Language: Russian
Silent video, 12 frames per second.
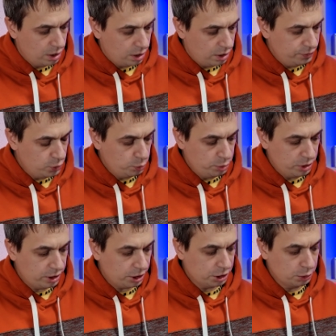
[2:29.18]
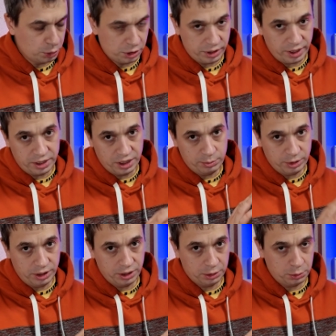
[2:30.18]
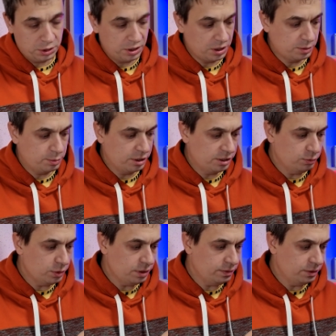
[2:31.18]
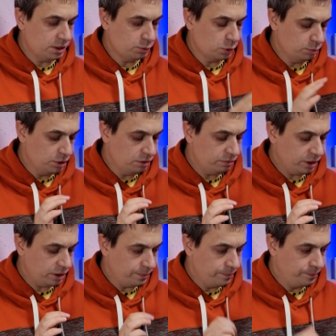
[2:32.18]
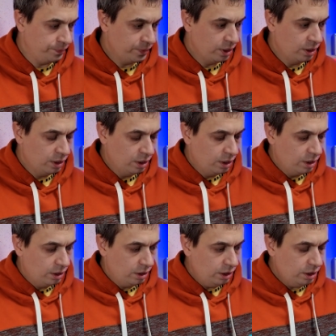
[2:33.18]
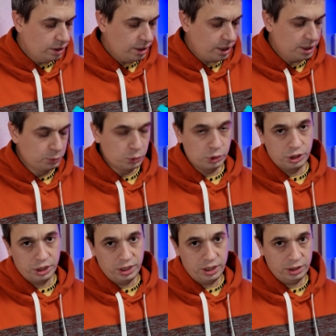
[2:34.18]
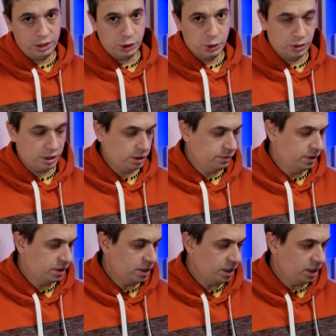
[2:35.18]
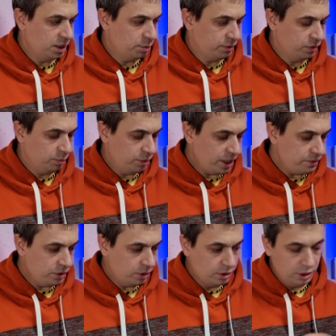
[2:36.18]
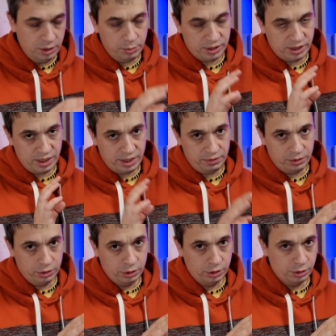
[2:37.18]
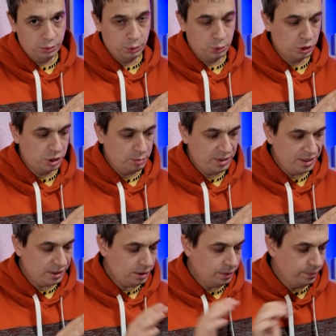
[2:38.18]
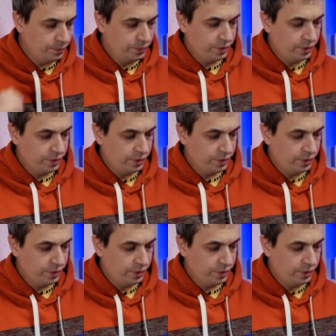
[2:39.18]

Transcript: А, видеопередатчик тоже старенький Matec, который снят с производства 800 милливатт. И да, немножечко я отошел от своих стереотипов и правил, не поставил стойку GPS –